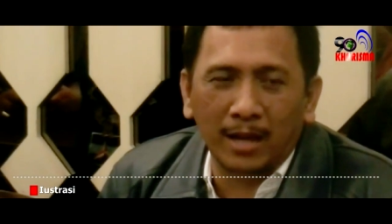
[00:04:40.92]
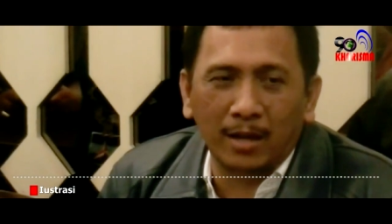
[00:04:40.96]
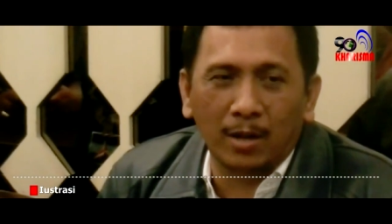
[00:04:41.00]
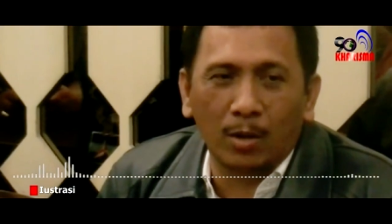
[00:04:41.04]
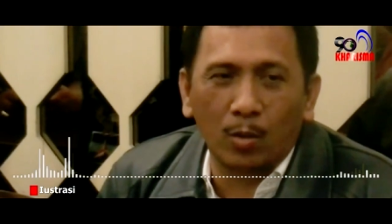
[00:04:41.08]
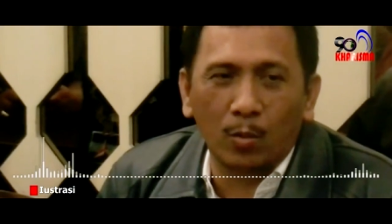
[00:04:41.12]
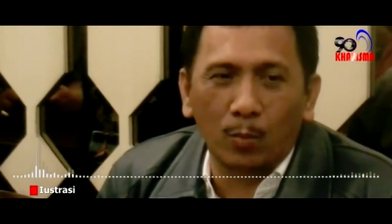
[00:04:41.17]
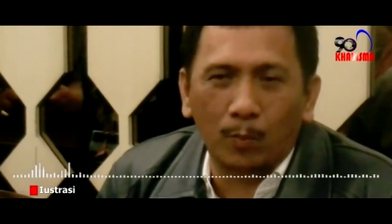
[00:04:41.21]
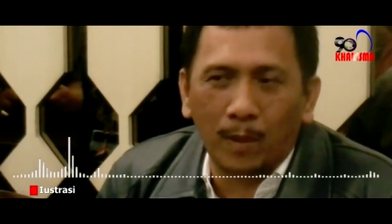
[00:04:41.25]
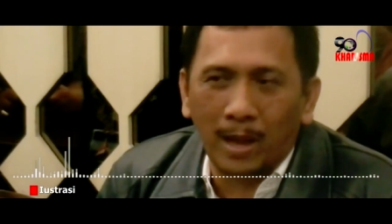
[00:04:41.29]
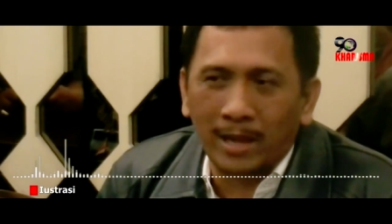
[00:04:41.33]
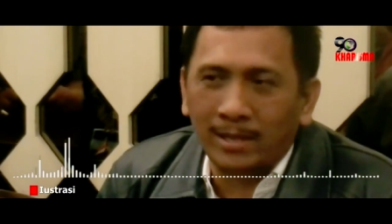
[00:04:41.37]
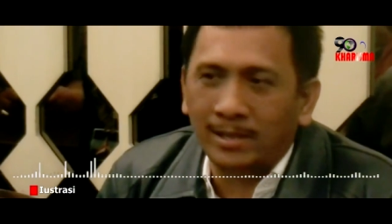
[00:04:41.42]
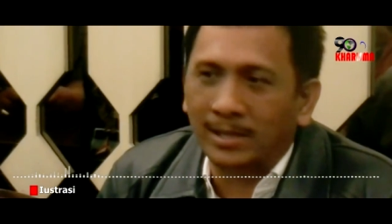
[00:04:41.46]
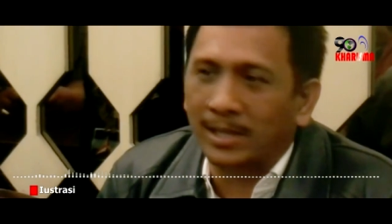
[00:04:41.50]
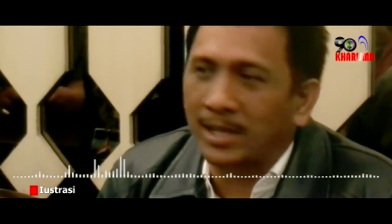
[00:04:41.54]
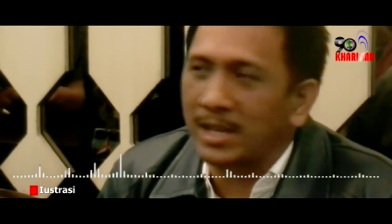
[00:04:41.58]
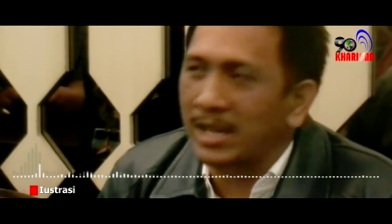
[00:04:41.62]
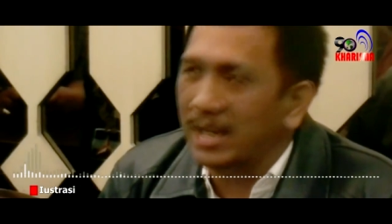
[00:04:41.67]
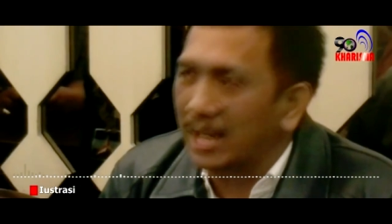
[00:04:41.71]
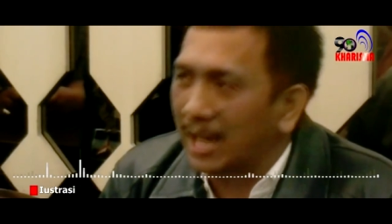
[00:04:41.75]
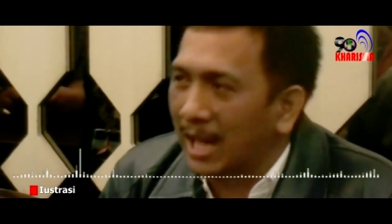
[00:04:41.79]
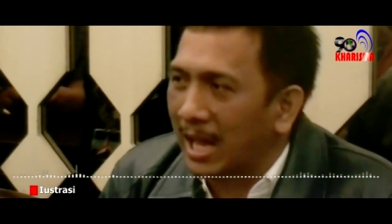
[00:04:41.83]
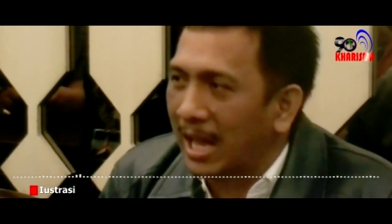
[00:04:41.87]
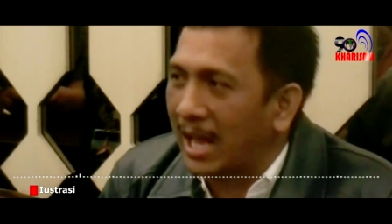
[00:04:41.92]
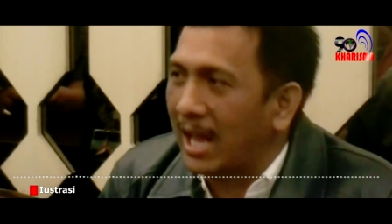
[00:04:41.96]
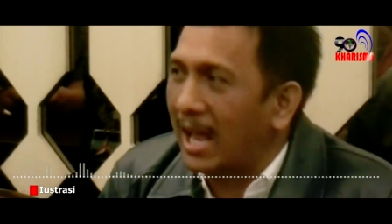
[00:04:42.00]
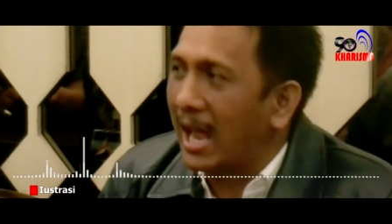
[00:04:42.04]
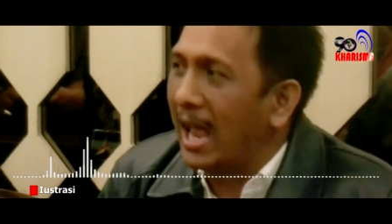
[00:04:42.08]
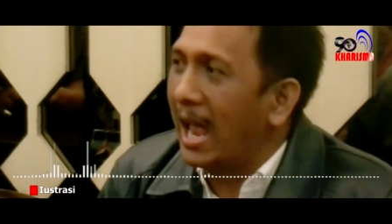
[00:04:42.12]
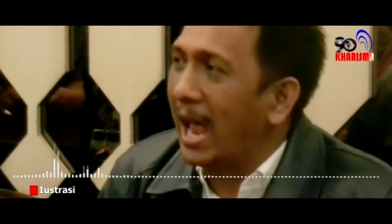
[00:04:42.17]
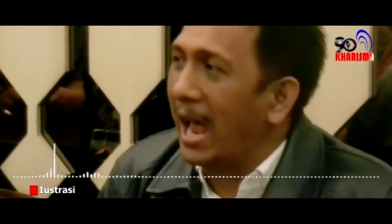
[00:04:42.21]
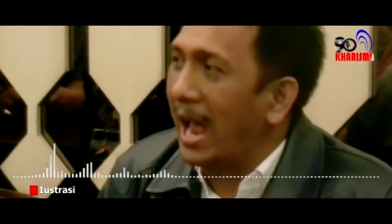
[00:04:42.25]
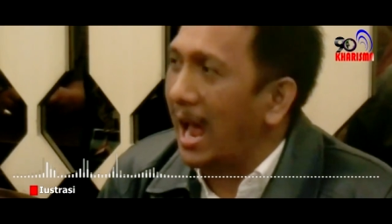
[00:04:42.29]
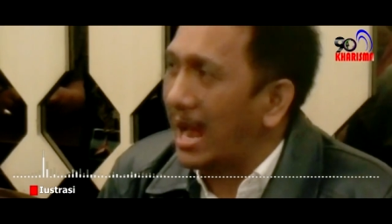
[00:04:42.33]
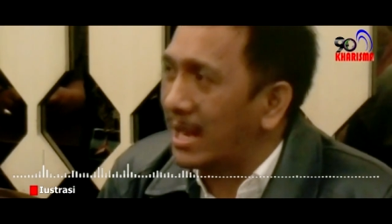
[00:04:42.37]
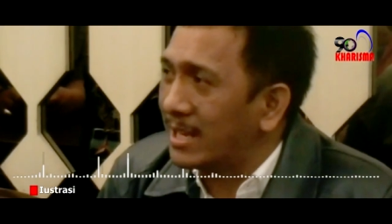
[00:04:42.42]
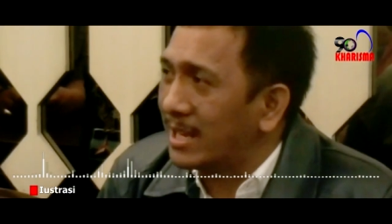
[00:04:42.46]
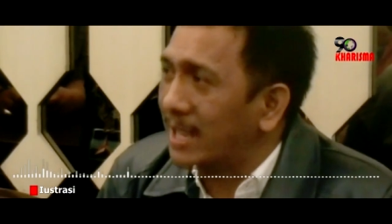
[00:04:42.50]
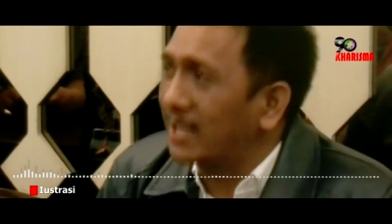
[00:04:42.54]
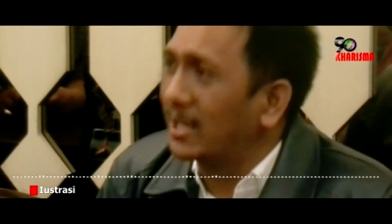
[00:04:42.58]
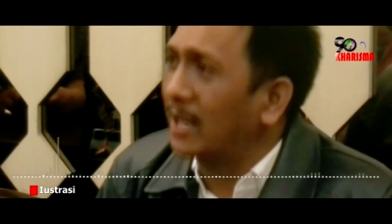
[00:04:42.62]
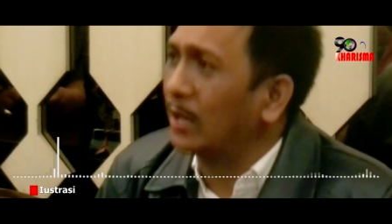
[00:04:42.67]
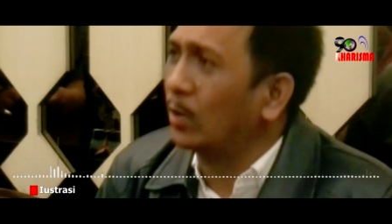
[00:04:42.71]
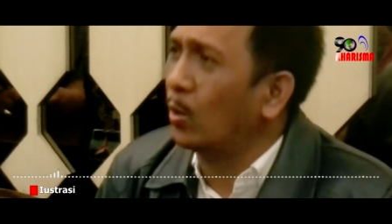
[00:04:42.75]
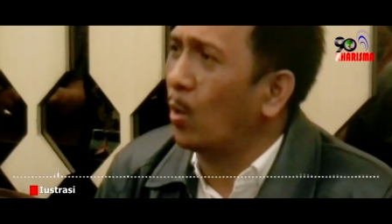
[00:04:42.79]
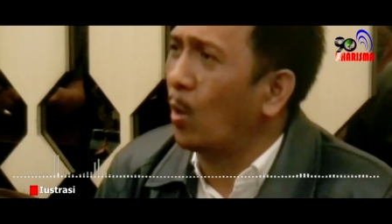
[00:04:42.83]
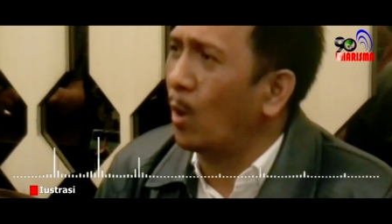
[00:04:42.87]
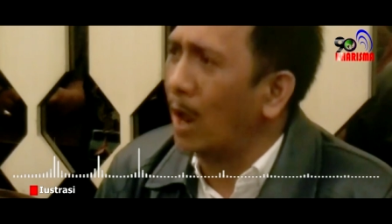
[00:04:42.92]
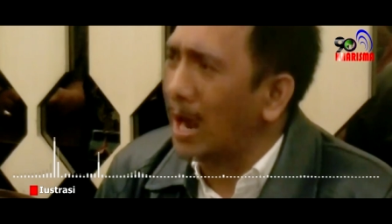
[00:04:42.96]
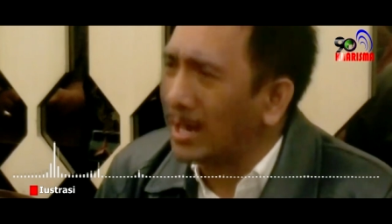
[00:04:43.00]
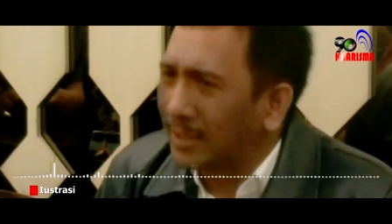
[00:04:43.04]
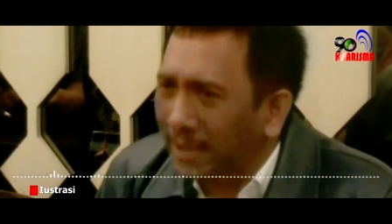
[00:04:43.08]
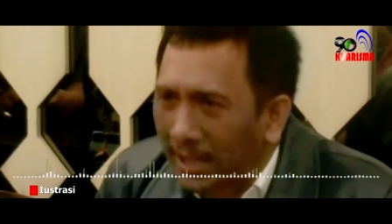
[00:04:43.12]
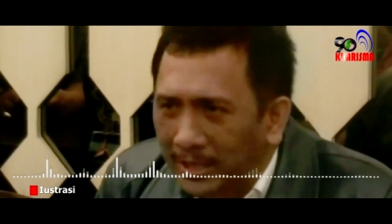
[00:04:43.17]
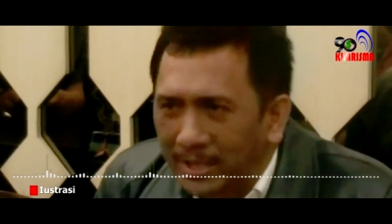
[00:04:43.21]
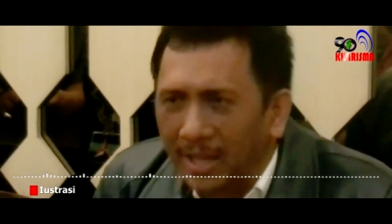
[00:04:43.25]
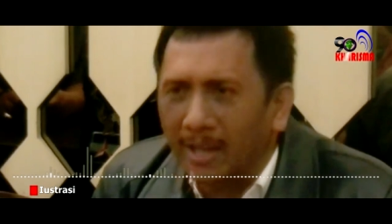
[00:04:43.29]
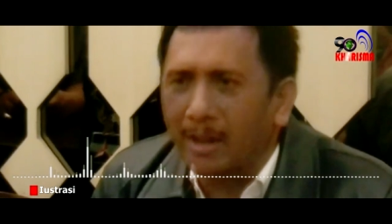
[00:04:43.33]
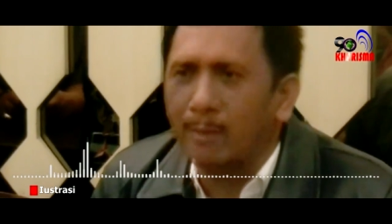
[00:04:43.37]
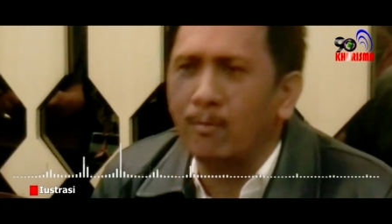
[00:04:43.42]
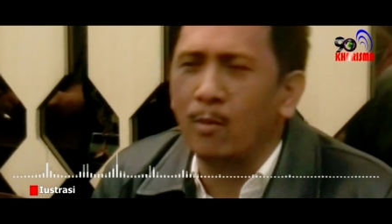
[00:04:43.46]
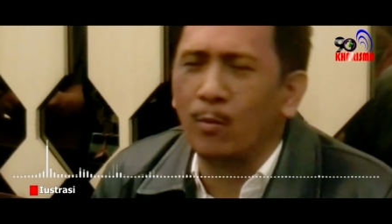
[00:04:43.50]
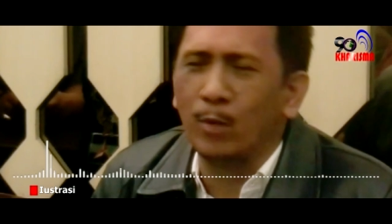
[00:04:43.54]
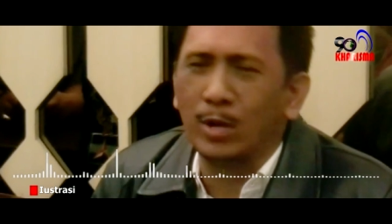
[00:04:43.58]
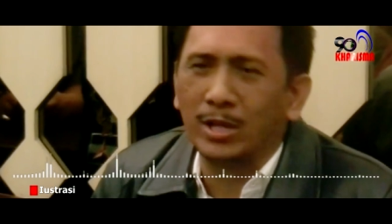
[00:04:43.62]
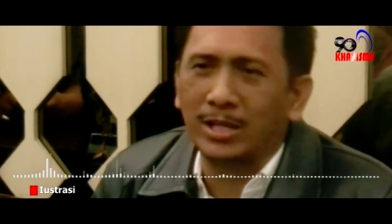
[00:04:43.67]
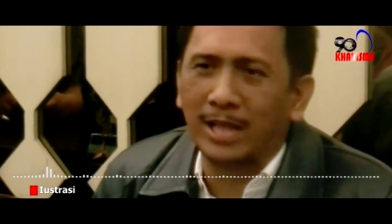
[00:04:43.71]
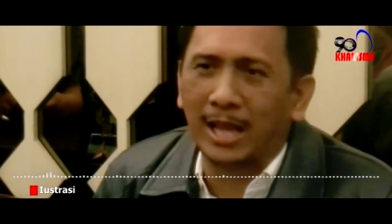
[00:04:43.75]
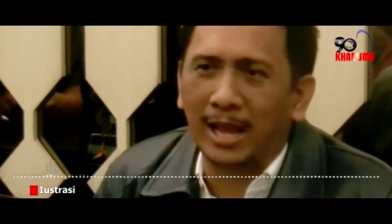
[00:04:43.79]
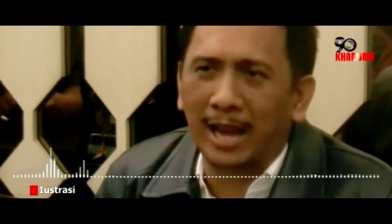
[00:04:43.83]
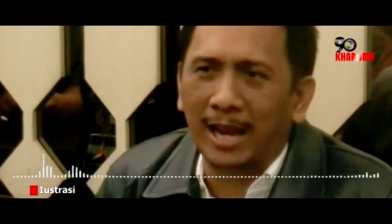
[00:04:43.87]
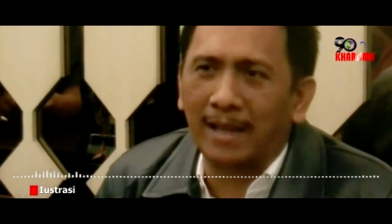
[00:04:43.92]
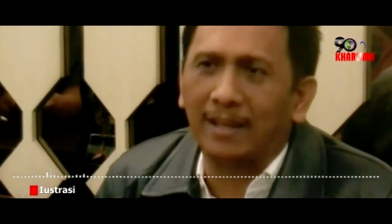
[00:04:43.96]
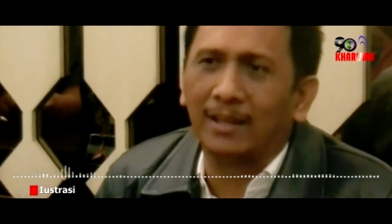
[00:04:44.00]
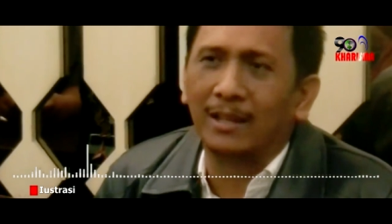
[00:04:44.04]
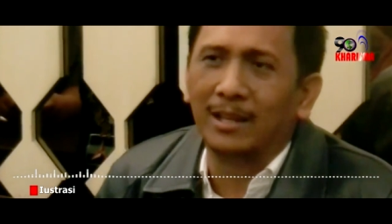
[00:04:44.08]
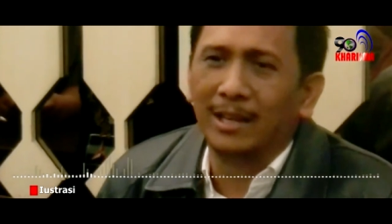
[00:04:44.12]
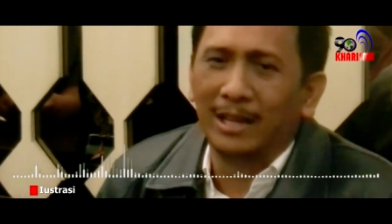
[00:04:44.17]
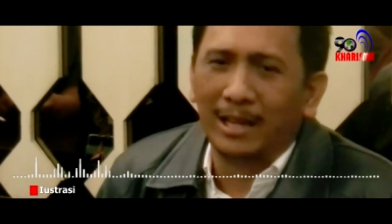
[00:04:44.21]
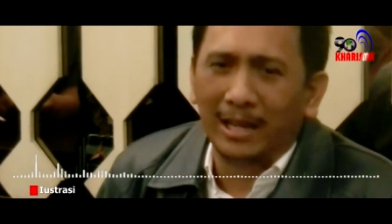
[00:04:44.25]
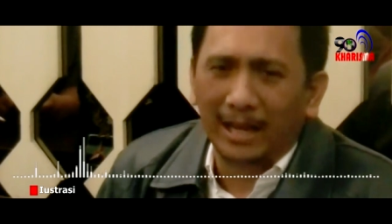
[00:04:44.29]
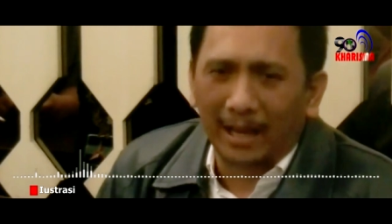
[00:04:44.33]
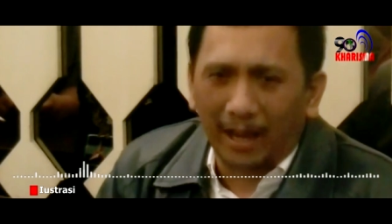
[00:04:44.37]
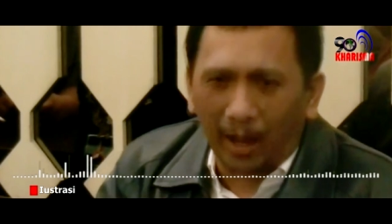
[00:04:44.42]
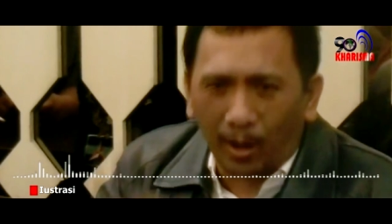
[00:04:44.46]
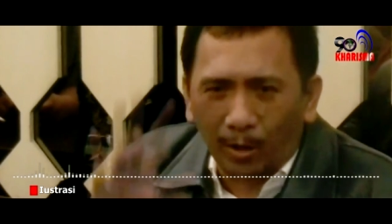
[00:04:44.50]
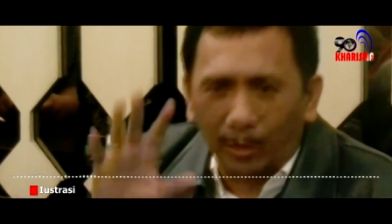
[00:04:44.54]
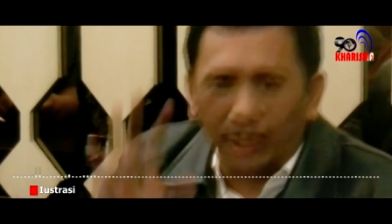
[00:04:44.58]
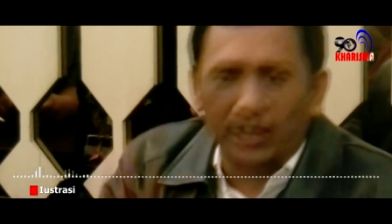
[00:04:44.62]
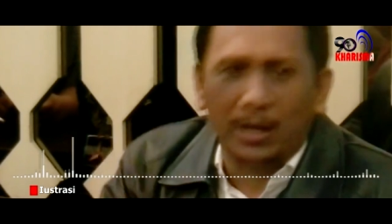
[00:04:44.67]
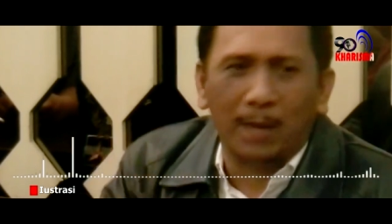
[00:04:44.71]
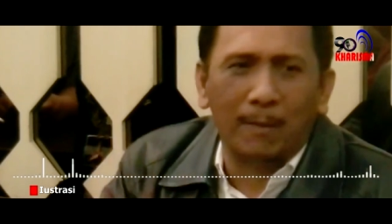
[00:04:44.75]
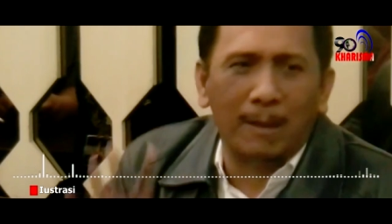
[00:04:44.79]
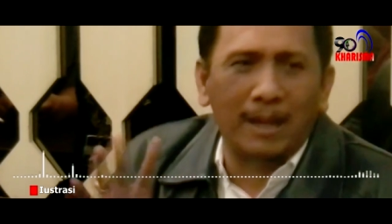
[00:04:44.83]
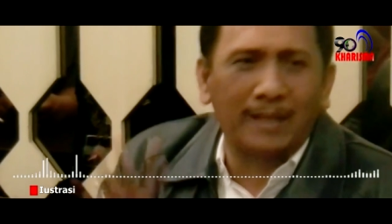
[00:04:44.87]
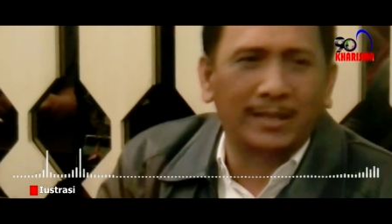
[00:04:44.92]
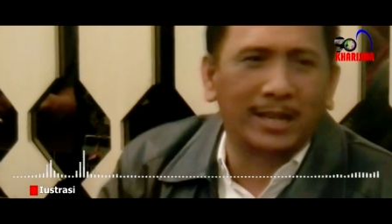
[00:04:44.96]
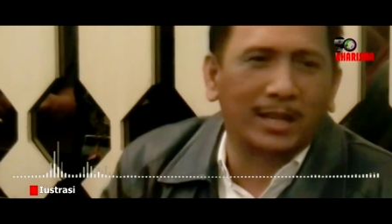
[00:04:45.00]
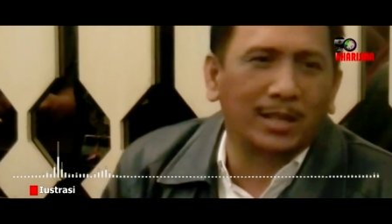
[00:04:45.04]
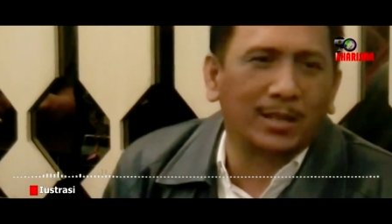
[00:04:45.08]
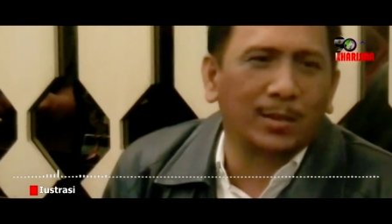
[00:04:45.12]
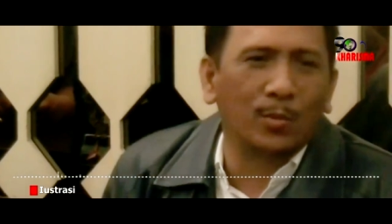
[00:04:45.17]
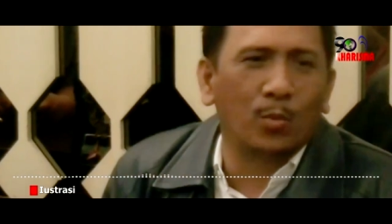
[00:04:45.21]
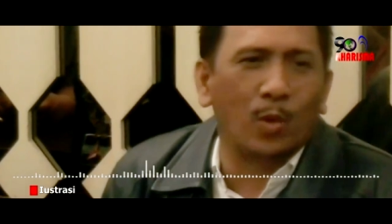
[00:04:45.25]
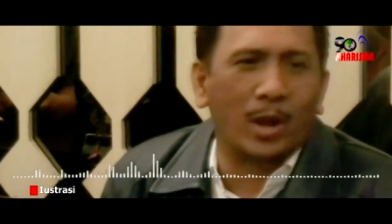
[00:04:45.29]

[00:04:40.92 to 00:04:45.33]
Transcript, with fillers: IGD Pasek pun memastikan aklamasi kepada SBY